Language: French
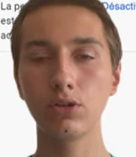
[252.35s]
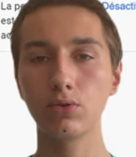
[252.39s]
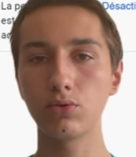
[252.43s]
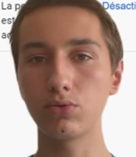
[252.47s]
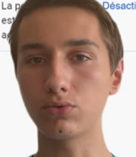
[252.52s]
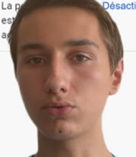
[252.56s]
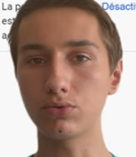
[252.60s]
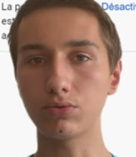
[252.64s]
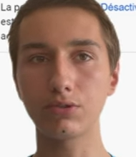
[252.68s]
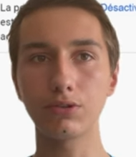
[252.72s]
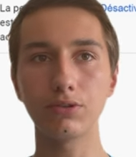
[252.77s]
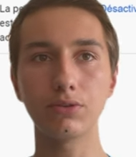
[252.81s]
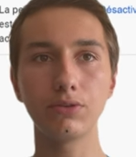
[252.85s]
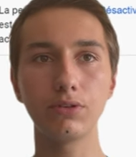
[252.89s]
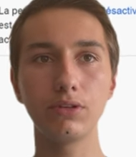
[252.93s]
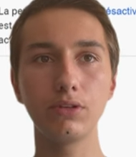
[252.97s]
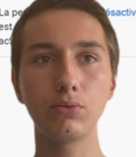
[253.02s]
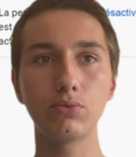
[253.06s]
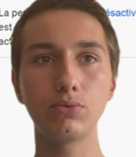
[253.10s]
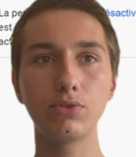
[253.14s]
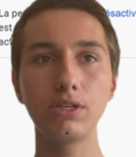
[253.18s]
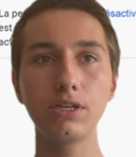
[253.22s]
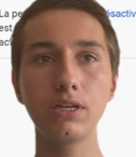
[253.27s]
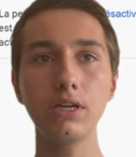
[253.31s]
Donc il
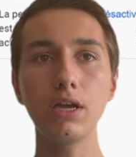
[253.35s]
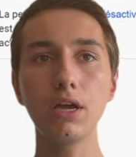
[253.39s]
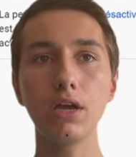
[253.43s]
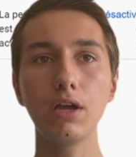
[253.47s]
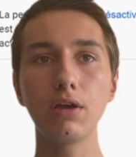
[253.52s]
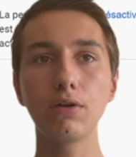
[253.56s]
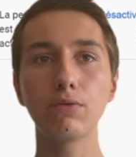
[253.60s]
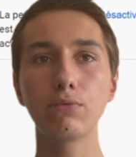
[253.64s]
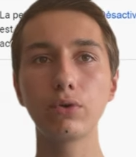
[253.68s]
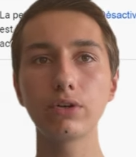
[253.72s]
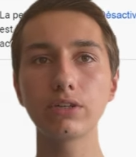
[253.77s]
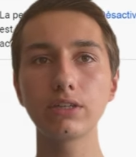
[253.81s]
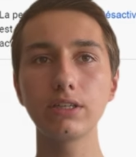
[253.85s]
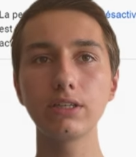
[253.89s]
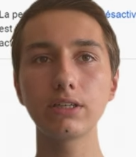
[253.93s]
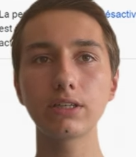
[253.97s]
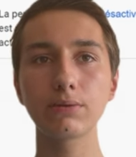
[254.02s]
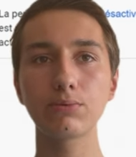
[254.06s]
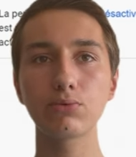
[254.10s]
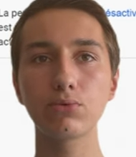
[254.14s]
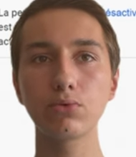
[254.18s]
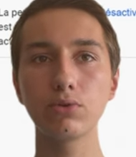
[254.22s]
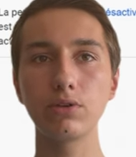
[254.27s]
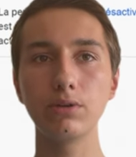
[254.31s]
nous dit, voici la
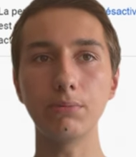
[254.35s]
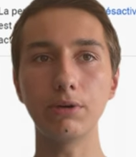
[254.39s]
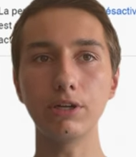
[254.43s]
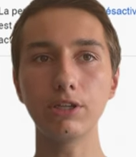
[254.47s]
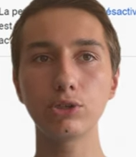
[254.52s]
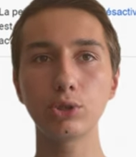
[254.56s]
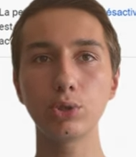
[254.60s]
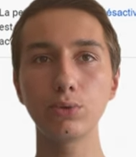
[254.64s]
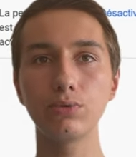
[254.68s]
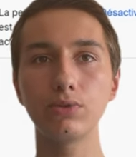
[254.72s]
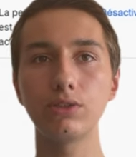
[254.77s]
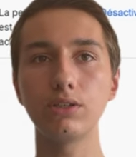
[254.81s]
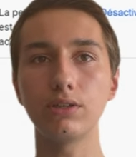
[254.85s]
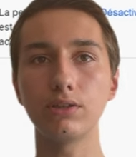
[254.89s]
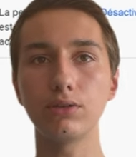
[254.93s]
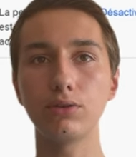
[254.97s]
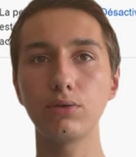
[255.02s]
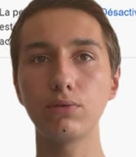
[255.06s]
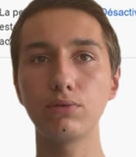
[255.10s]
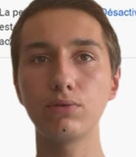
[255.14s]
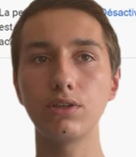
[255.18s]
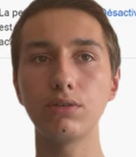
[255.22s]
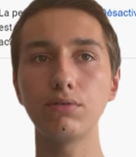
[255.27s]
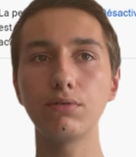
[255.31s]
description de l'image vous,
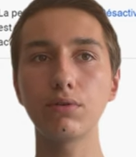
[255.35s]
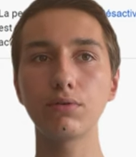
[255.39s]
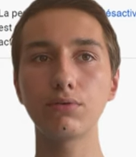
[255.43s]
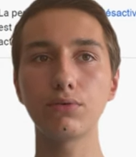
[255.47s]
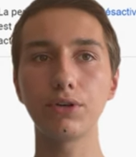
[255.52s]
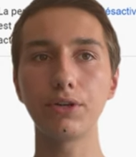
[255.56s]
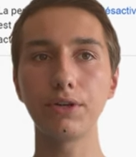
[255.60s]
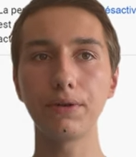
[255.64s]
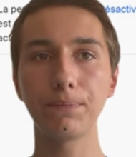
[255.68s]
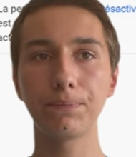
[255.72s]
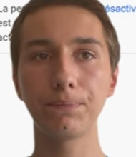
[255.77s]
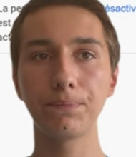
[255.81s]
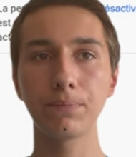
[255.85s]
que vous avez envoyée.